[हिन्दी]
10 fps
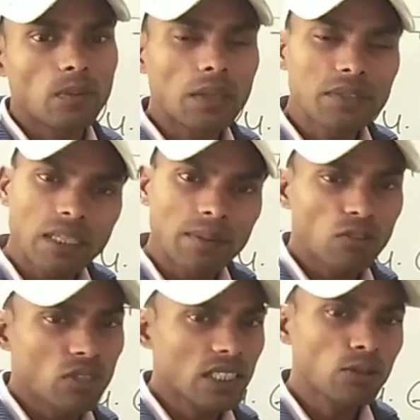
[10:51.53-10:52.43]
कम से कम
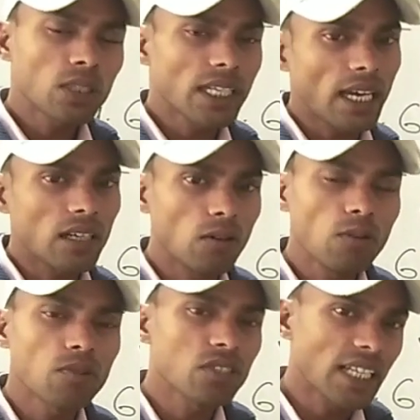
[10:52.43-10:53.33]
एक क्वेश्चन तो तैयार कर
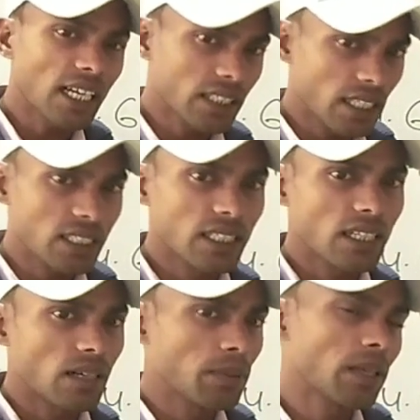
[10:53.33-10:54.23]
लो पोर्सिया का
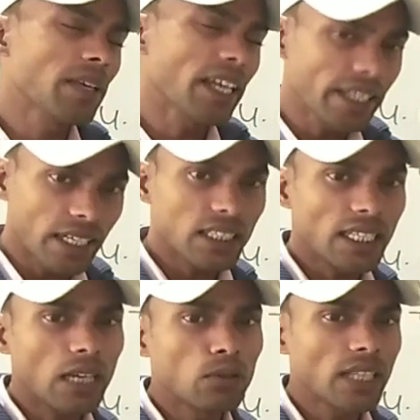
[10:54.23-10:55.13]
चरित्र फिर भी नहीं अगर
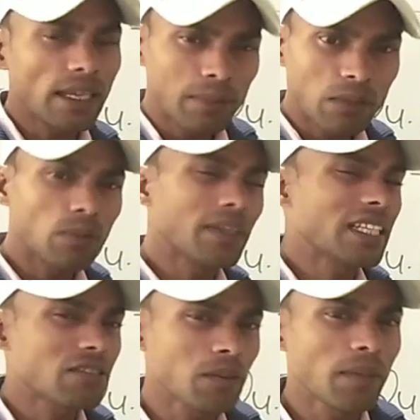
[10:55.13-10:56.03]
तैयार होता है बिल्कुल भी
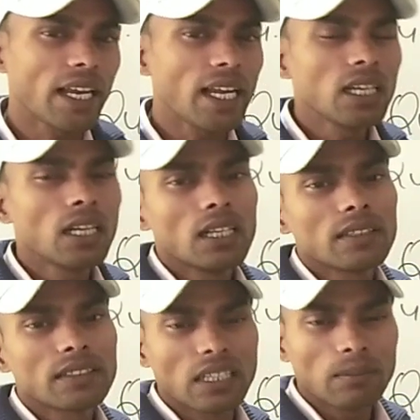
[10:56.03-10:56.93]
नहीं समझ में आ रहा है
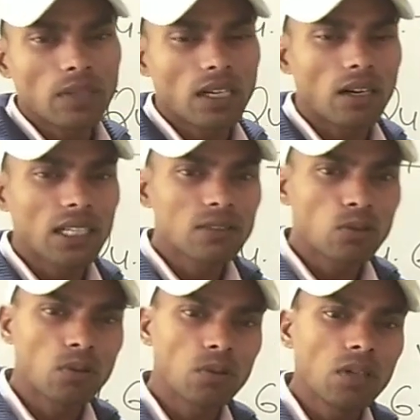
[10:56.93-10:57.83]
सेम
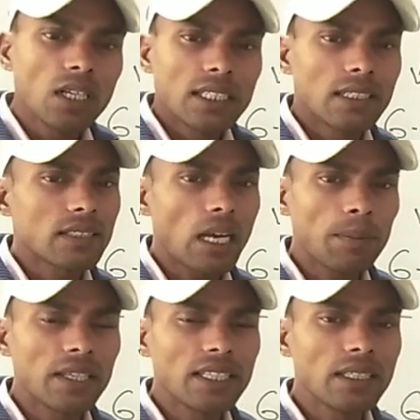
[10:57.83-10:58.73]
इसको जैसे
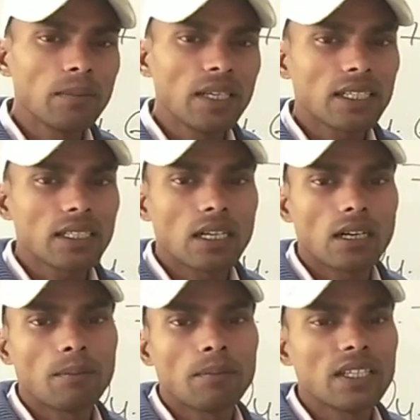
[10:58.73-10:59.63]
आप हिंदी में
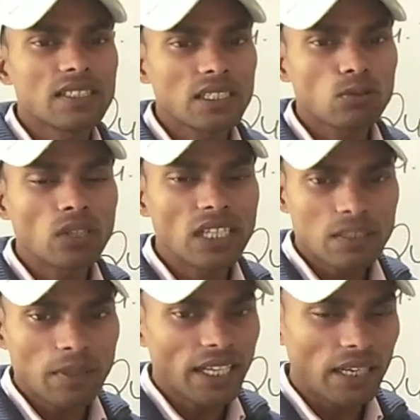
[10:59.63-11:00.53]
मैसेज को
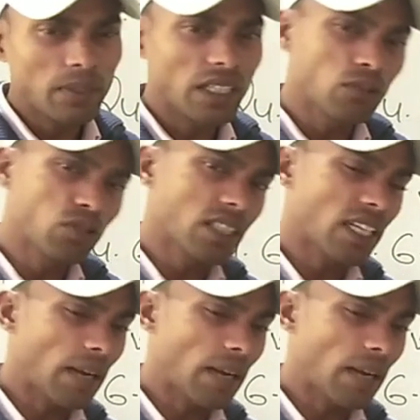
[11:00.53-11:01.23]
इंग्लिश में टाइप करते हो उसी तरह